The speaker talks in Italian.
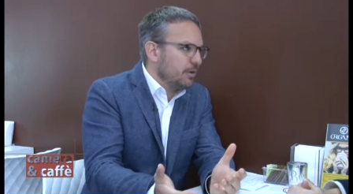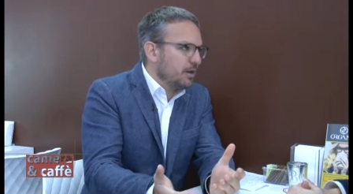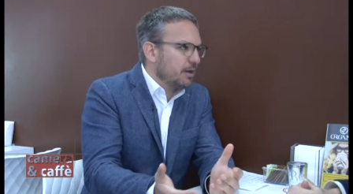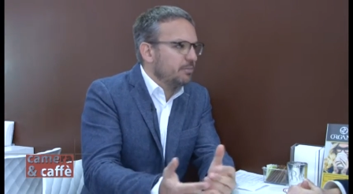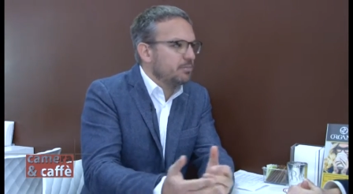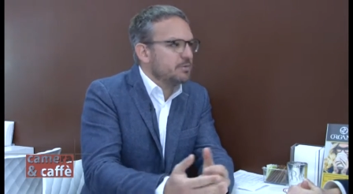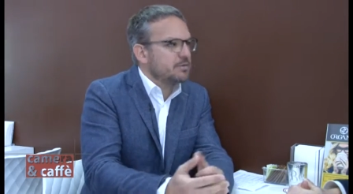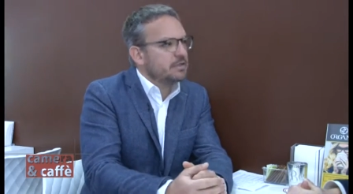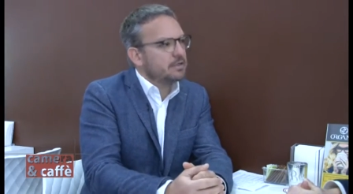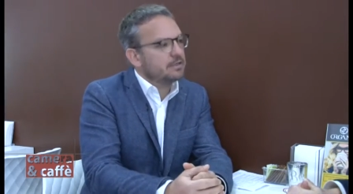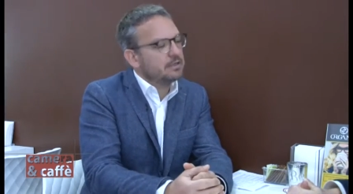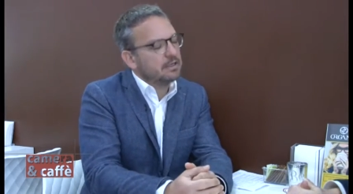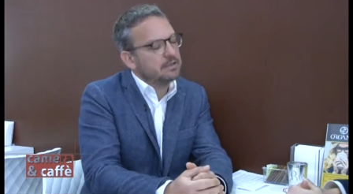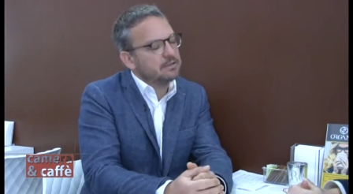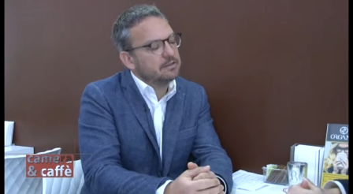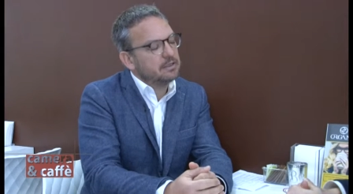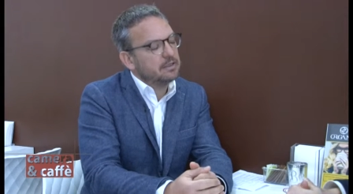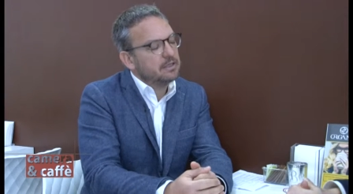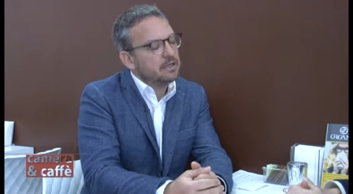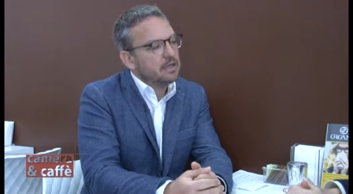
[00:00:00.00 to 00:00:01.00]
come
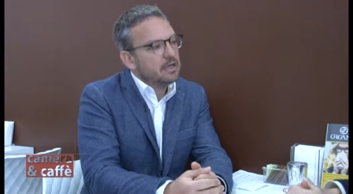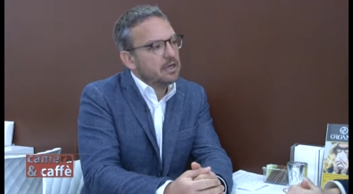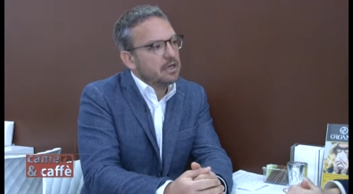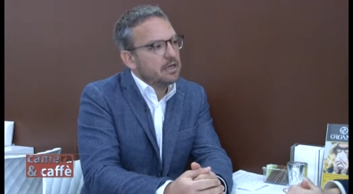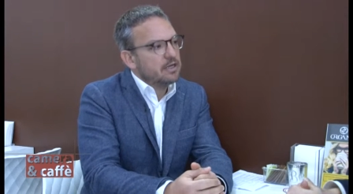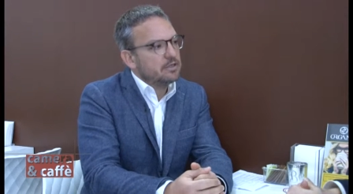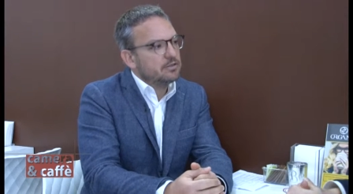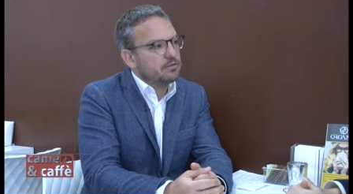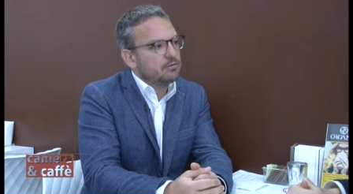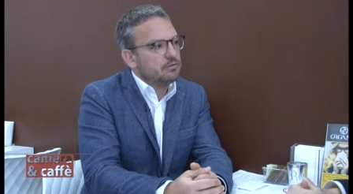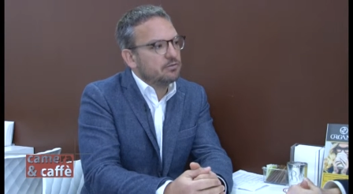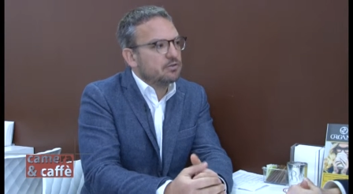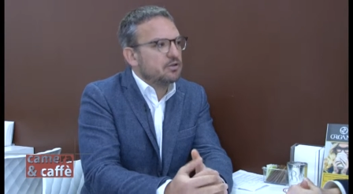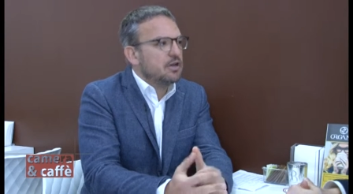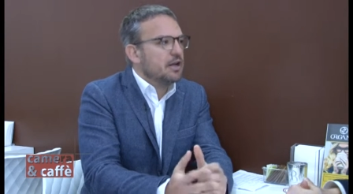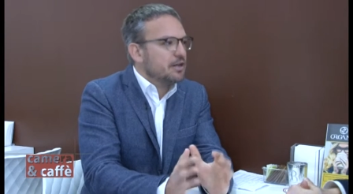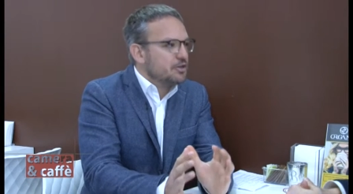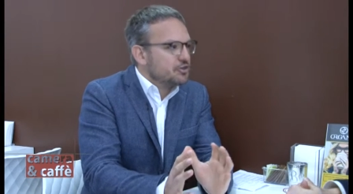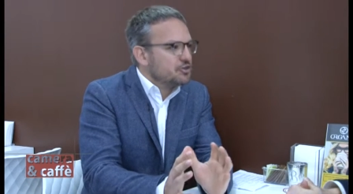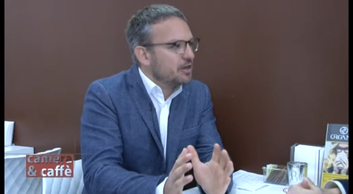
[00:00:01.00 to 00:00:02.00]
rappresentante
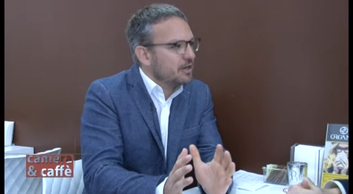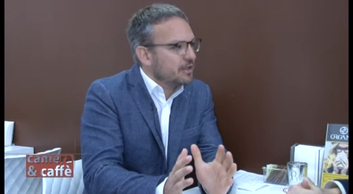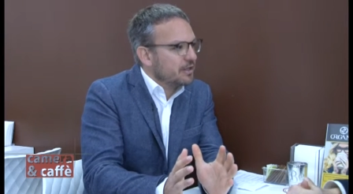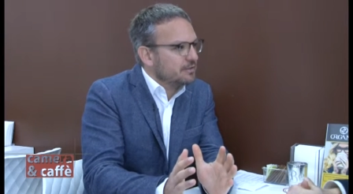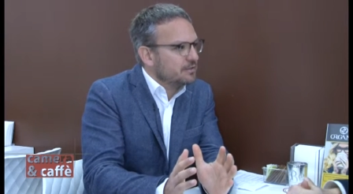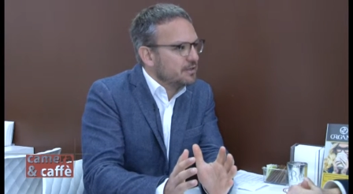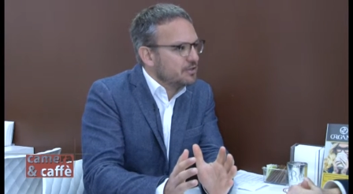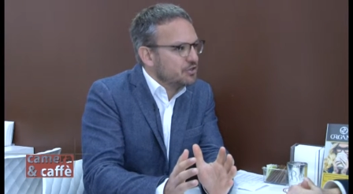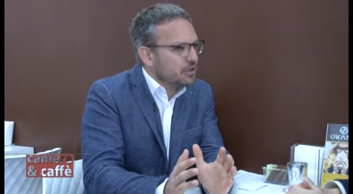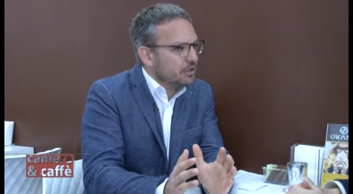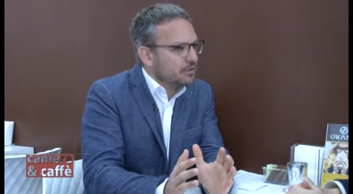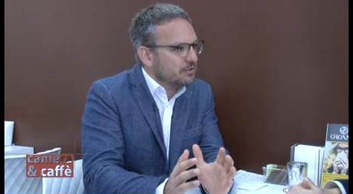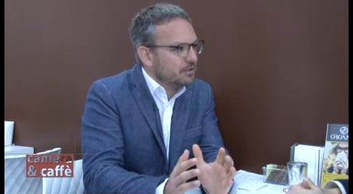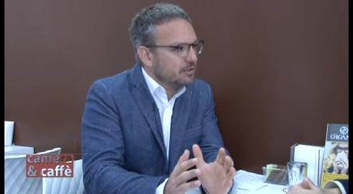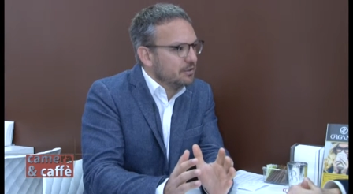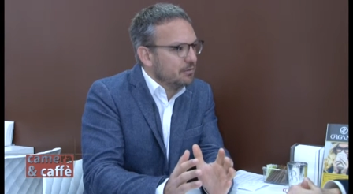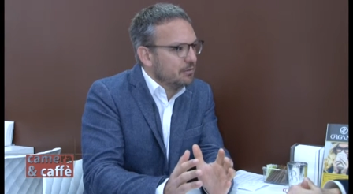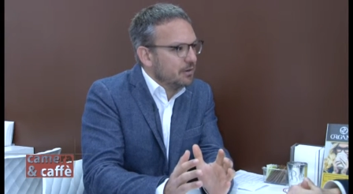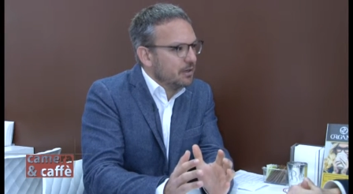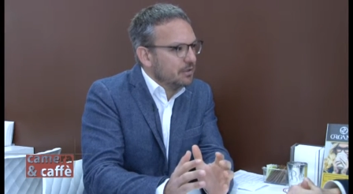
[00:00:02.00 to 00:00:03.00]
istituzionale, c'era tanta
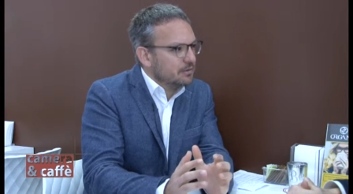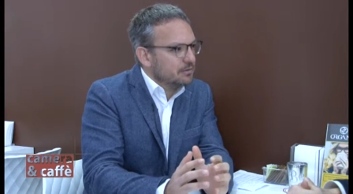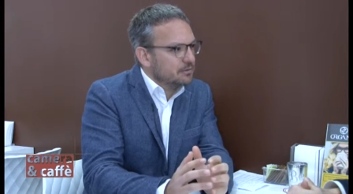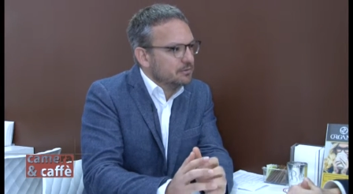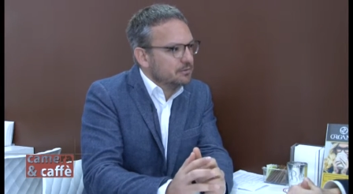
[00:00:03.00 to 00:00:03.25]
gente da Orlando.